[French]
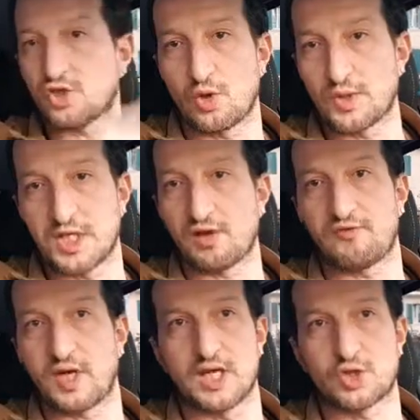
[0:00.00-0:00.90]
celui qui a
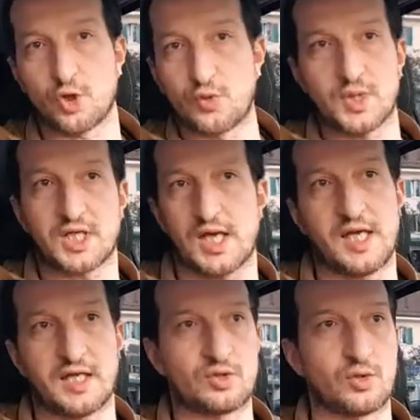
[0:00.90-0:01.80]
fait les John Wick 1
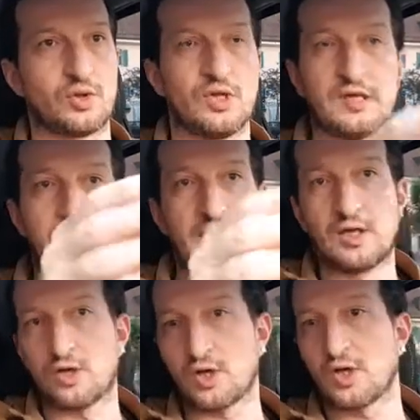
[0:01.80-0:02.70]
et 2,
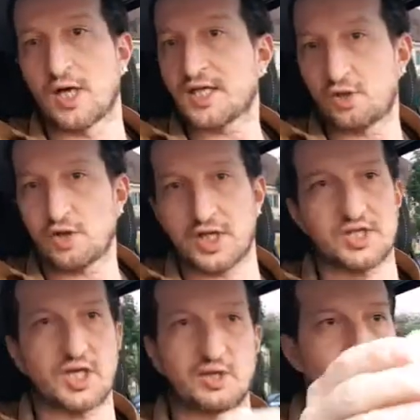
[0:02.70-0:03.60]
euh, acteur
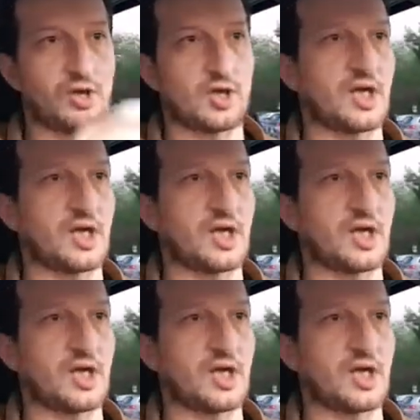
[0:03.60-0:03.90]
cascadeur.